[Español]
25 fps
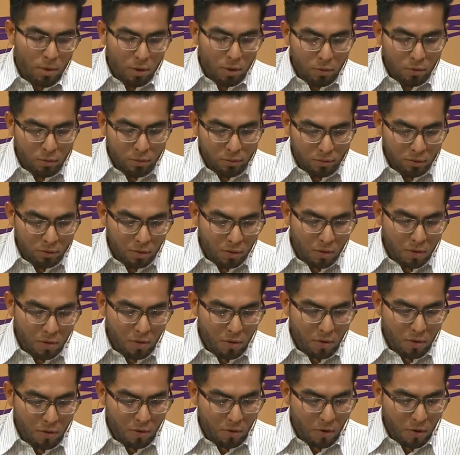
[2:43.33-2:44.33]

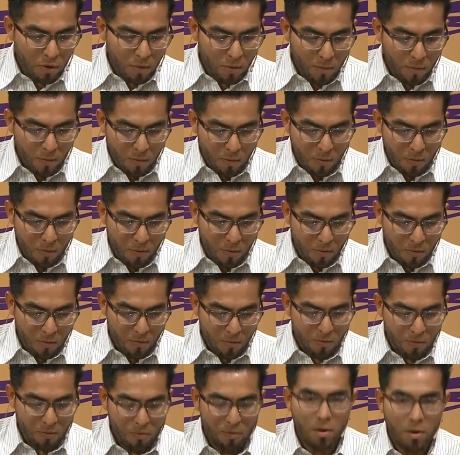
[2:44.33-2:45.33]
Productos
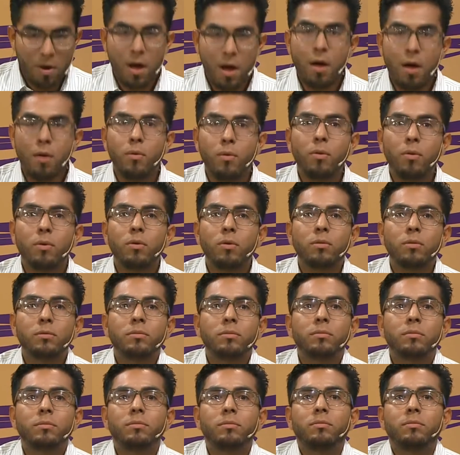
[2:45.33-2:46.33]
como
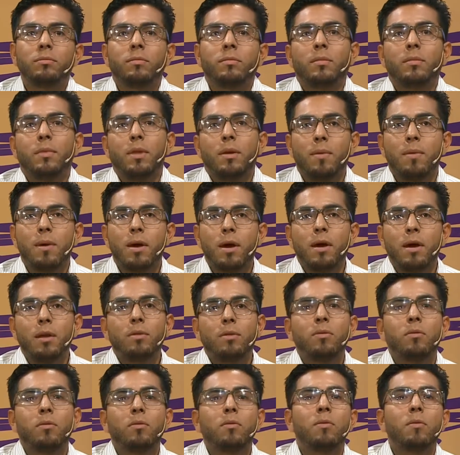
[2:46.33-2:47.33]
jabón de
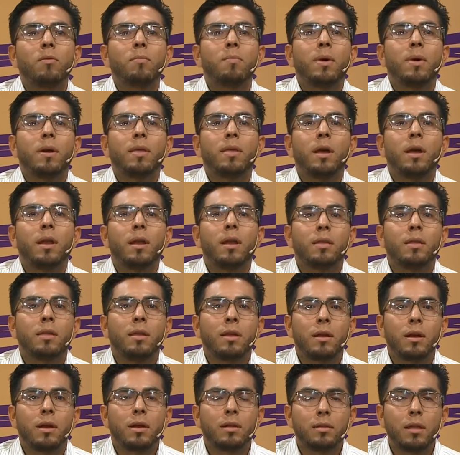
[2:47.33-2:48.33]
baño, pañales
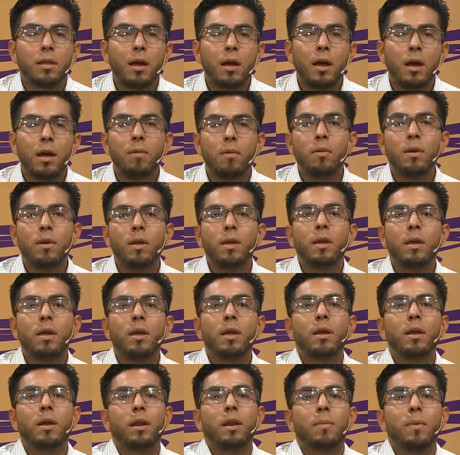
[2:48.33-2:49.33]

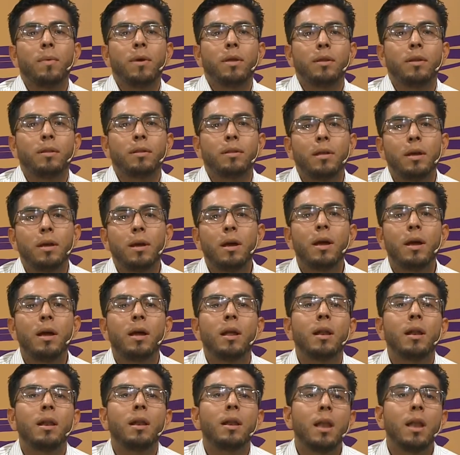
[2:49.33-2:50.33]
descartables, cremas
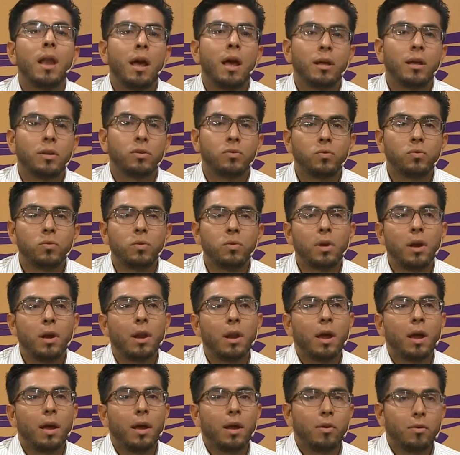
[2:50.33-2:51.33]
dental,
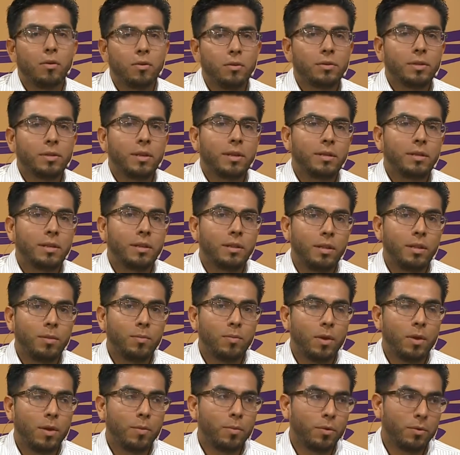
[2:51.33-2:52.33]
azúcar, arroz ese
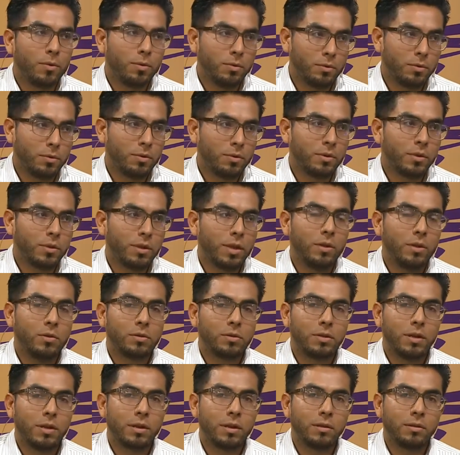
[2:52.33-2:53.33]
tipo de productos que no
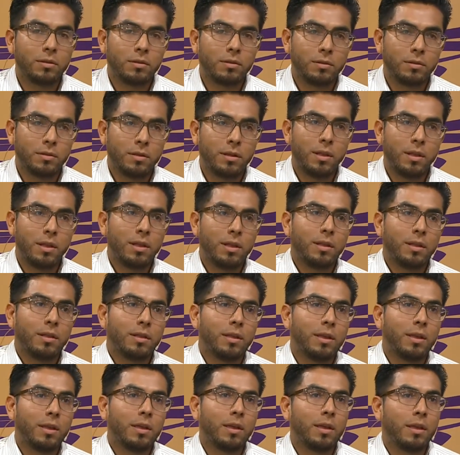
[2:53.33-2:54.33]
sean
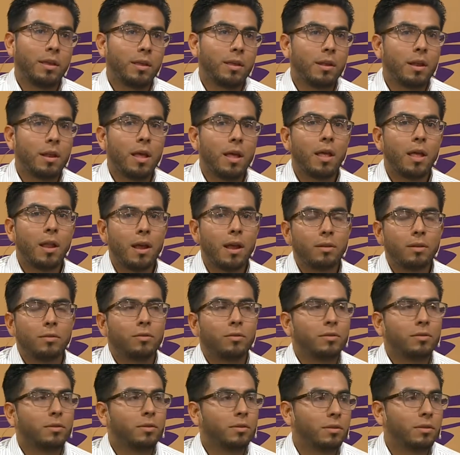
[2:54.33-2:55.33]
eh, nada
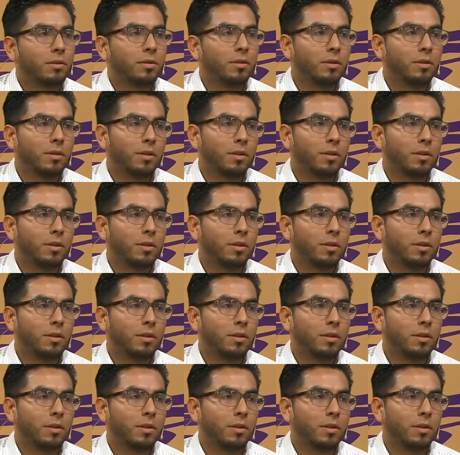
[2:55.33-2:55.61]
lácteos